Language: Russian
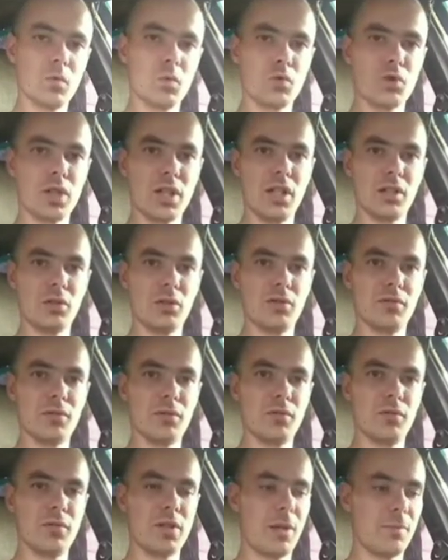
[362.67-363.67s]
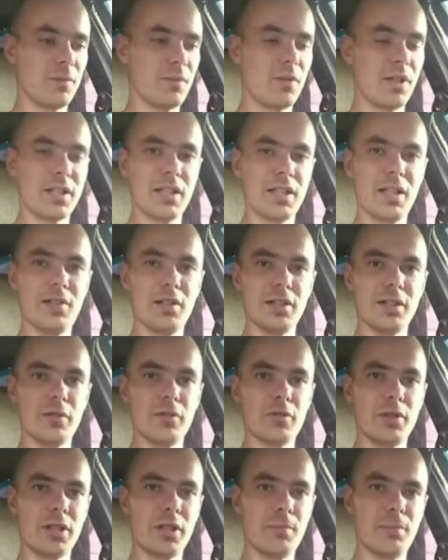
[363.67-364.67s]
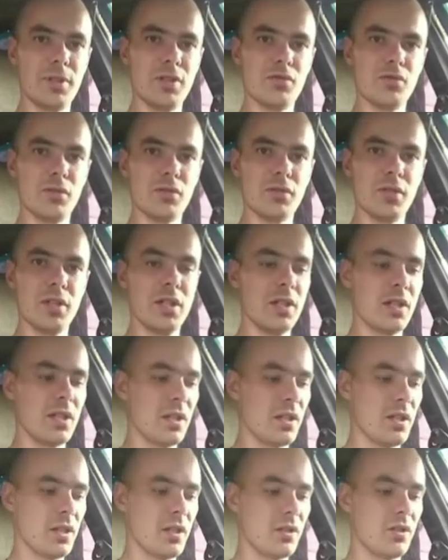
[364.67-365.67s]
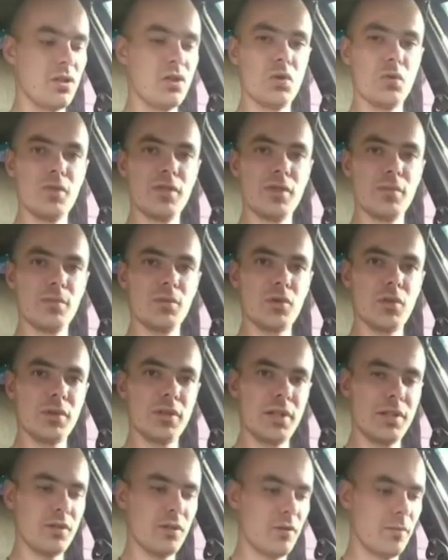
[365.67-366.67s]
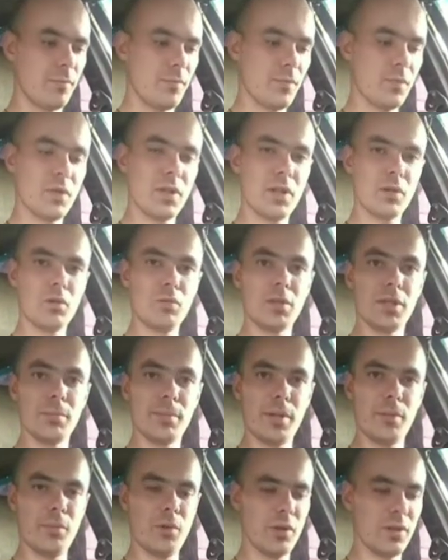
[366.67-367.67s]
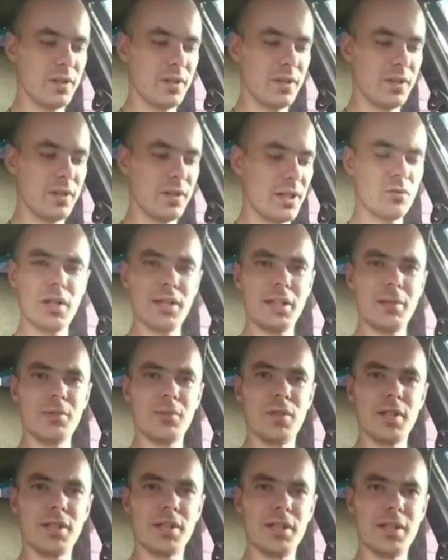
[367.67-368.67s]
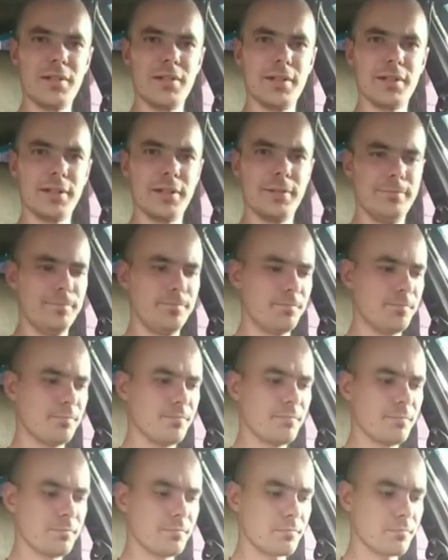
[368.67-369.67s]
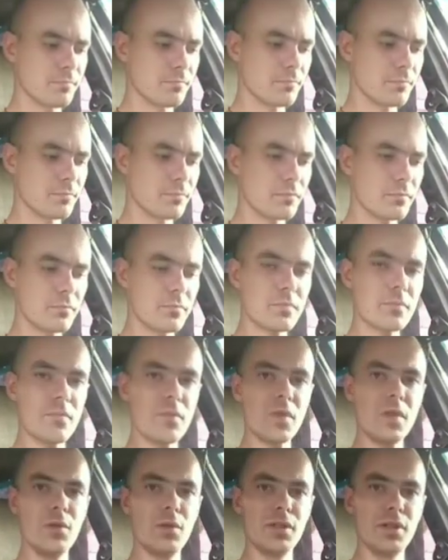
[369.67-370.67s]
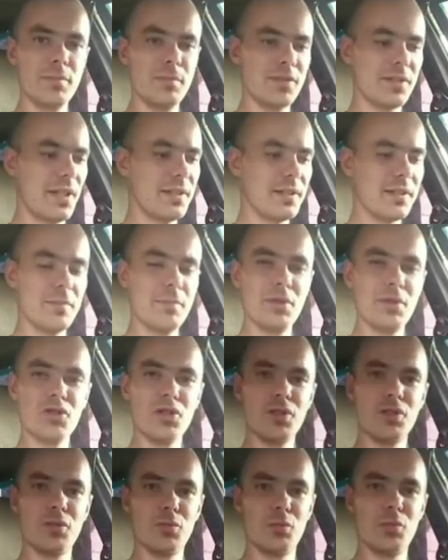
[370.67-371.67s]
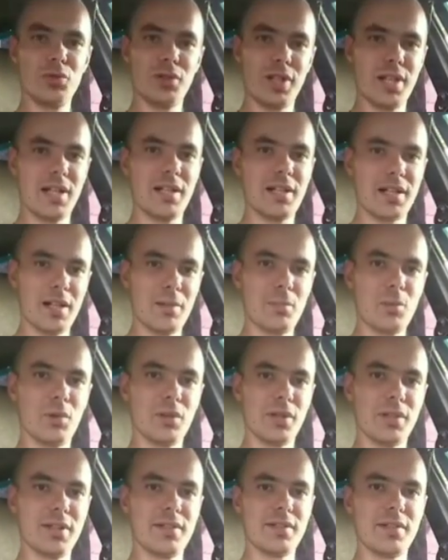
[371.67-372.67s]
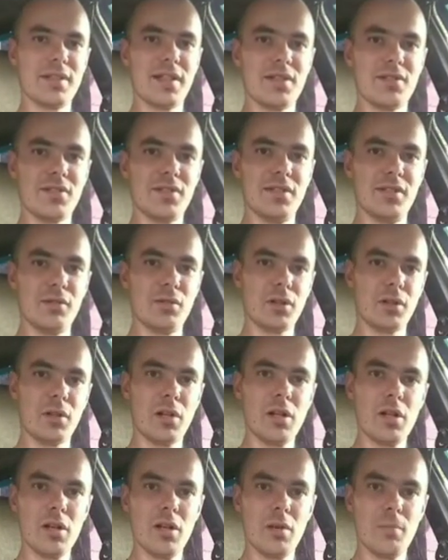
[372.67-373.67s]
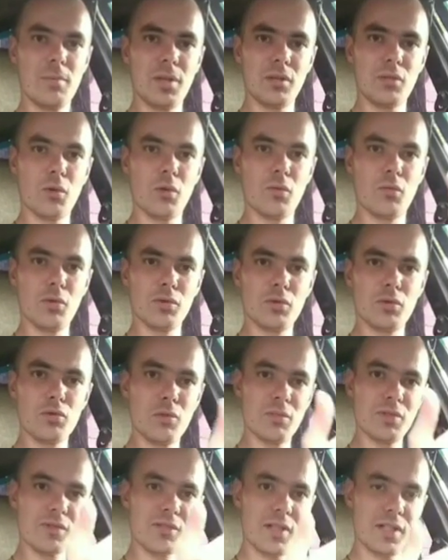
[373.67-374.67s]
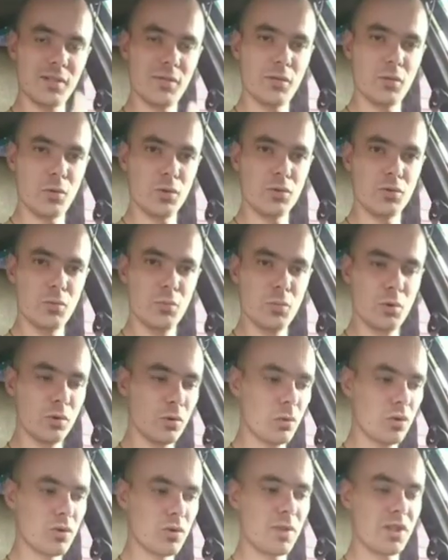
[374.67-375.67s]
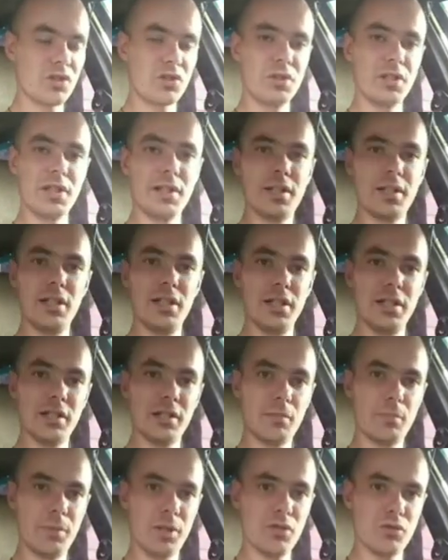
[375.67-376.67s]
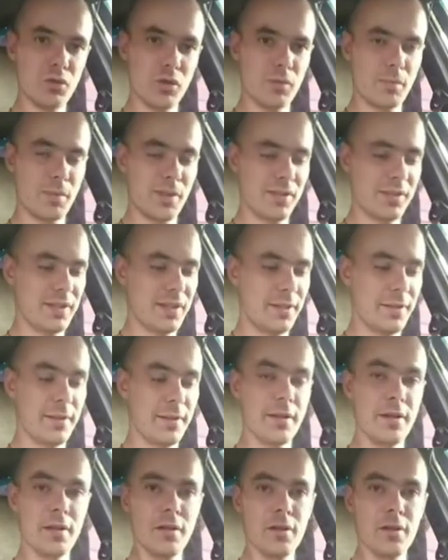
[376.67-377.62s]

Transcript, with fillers: уже готов ну, там 2 киловатта, у меня там пылесос 1800 на нем, ну, я думаю, надо поболее даже, ну, хотя бы 2 киловатта вот, обязательно пишите, вот будет реально работать, если даже сделать вот этот поток воздуха, чтобы схватывал, хоть будет лучше машины или этот пылесос поставить.